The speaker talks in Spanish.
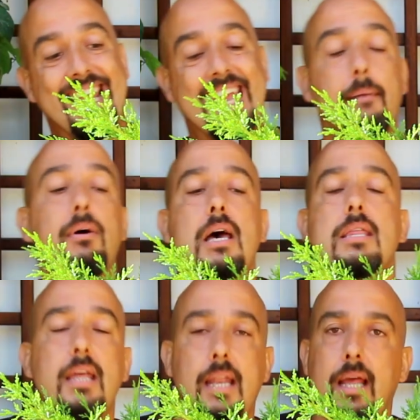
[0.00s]
¿Qué voy a
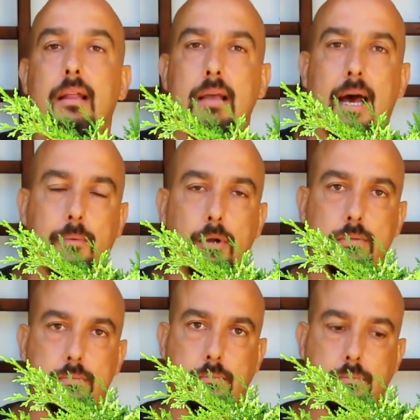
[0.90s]
hacer en este
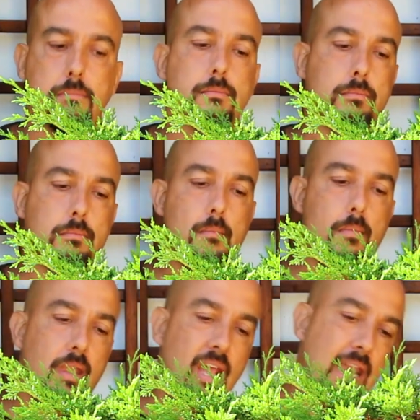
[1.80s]
árbol?
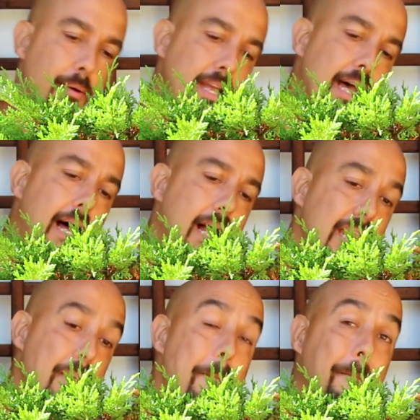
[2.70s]
Le voy a
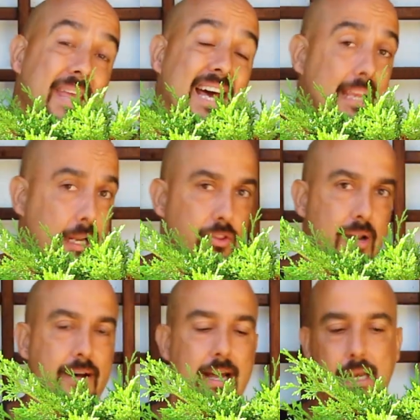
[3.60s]
limpiar, que no
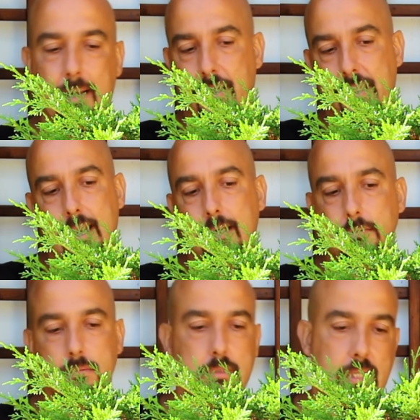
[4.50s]
trabajar la madera.
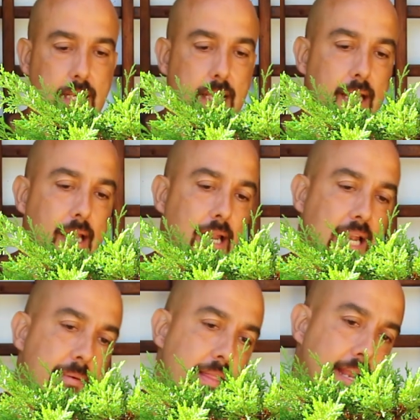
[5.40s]
Tiene
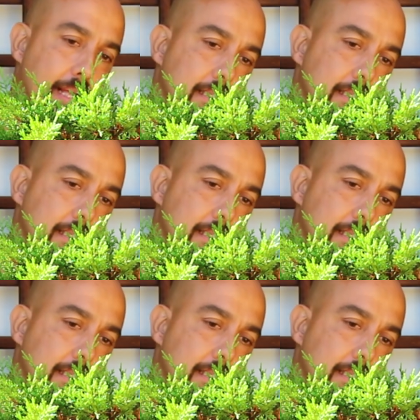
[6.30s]
la madera